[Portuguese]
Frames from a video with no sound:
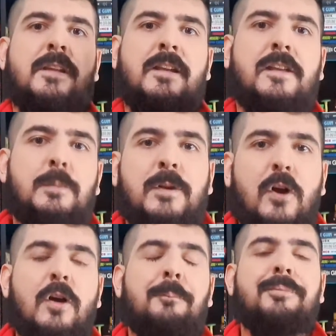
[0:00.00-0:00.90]

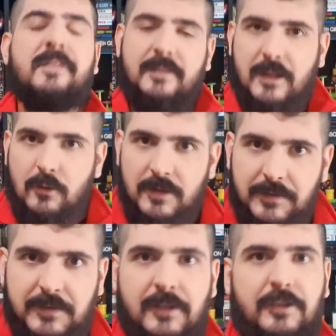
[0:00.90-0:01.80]
Respirou? Então,
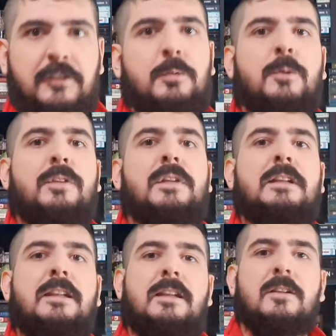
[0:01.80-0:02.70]
antes da gente
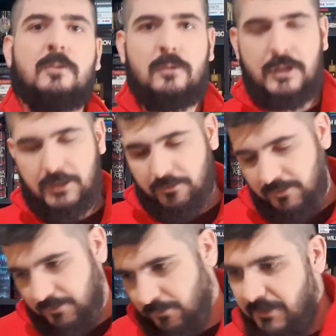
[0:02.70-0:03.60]
prosseguir o rit-
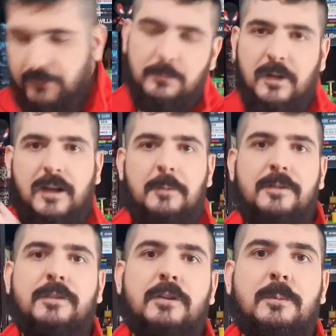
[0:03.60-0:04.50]
e o ritmo acabar
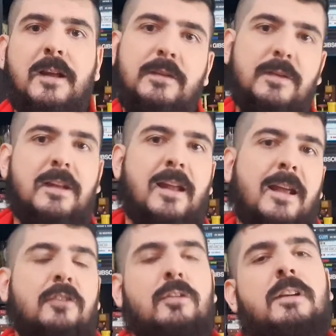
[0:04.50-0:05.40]
ficando mais
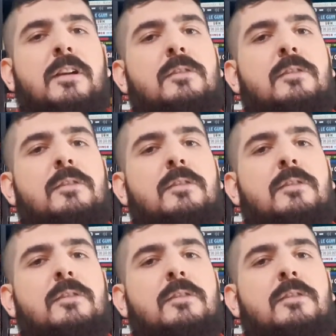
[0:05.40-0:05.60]
frenético aqui,